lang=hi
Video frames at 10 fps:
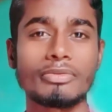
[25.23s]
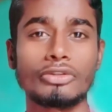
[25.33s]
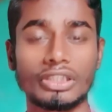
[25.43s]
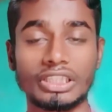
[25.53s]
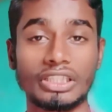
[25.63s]

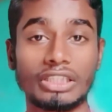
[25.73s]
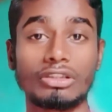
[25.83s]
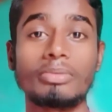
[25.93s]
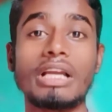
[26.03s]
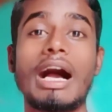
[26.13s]
देखते रहिए तभी
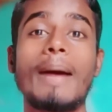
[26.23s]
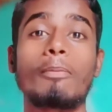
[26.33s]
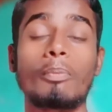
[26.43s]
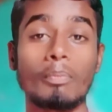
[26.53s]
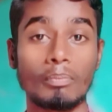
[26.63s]
आप
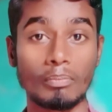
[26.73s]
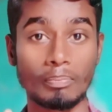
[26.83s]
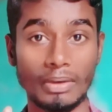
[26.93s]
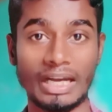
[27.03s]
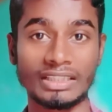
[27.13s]

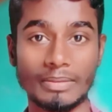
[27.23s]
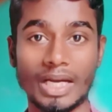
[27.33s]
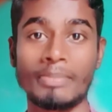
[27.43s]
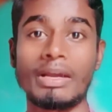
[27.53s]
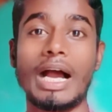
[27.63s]
प्लान के बारे में
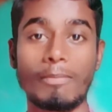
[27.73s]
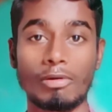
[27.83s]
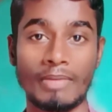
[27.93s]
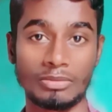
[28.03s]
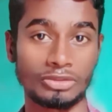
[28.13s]
आपको
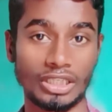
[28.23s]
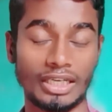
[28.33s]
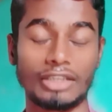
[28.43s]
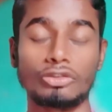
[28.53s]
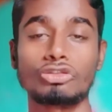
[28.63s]
मालूम चलेगा
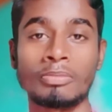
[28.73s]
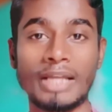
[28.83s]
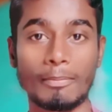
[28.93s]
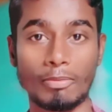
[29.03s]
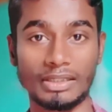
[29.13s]
दोस्तों मैं
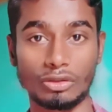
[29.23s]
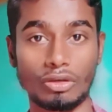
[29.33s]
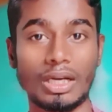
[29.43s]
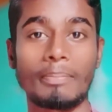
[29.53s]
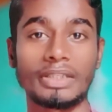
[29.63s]
आपको बताऊँ अगर
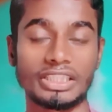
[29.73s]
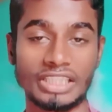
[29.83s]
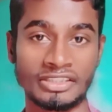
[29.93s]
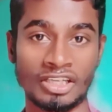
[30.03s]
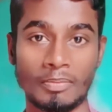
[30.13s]
आप मेरे
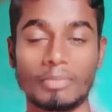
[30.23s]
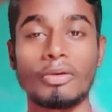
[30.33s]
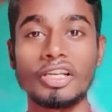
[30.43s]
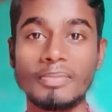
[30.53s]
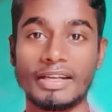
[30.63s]
चैनल पर पहली
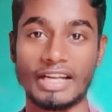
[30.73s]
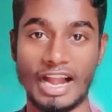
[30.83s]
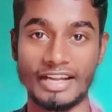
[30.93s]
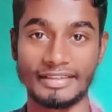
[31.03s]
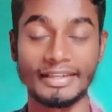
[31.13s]
बार आए
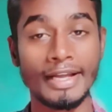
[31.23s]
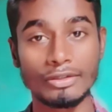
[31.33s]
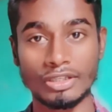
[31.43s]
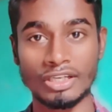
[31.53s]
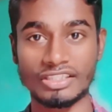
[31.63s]
हैं
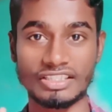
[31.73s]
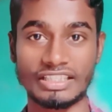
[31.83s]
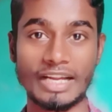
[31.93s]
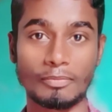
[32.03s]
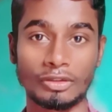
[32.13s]
चैनल
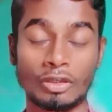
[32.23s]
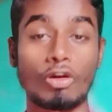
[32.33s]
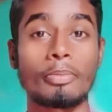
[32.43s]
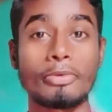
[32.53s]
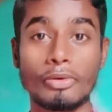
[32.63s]
सब्सक्राइब कर दें और
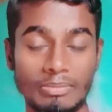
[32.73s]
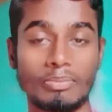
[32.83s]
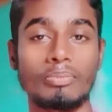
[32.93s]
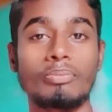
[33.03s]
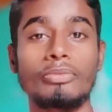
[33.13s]
वीडियो को लाइक कर
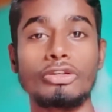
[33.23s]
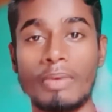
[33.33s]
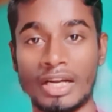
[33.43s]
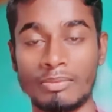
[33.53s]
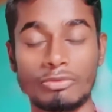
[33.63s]
दें वीडियो
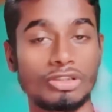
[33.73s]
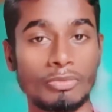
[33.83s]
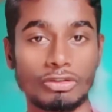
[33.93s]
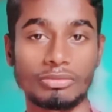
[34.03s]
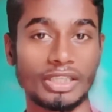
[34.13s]
बनाने मुझे
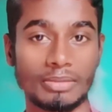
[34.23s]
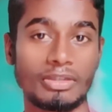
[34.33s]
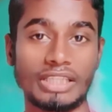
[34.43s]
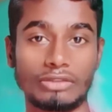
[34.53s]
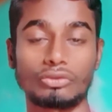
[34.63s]
मोटिवेट मिलता
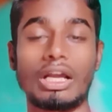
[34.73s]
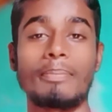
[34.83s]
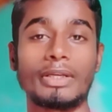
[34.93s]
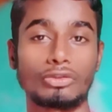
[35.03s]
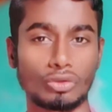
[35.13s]
है दोस्तों आप
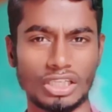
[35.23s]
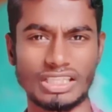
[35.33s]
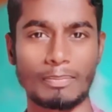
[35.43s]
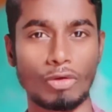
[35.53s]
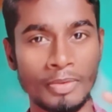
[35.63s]
एक छोटा सा आप
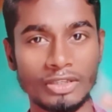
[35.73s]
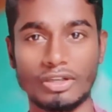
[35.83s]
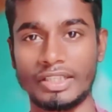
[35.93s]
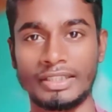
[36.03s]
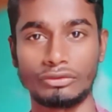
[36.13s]
कमेंट कर
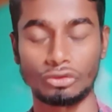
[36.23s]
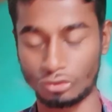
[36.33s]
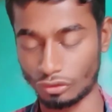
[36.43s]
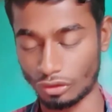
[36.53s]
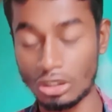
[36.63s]
देंगे दोस्तों
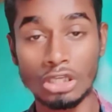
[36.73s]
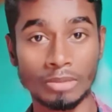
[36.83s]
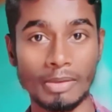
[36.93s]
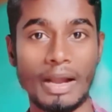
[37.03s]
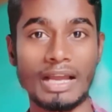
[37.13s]
को तो मैं
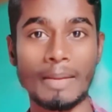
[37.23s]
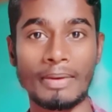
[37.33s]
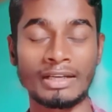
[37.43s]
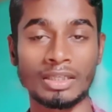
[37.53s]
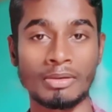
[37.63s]
पहला प्लान
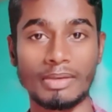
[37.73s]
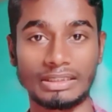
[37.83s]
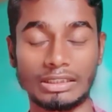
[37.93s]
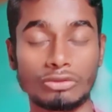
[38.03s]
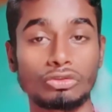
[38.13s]
का मैं बता रहा
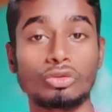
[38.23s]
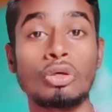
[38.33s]
हूँ दोस्तों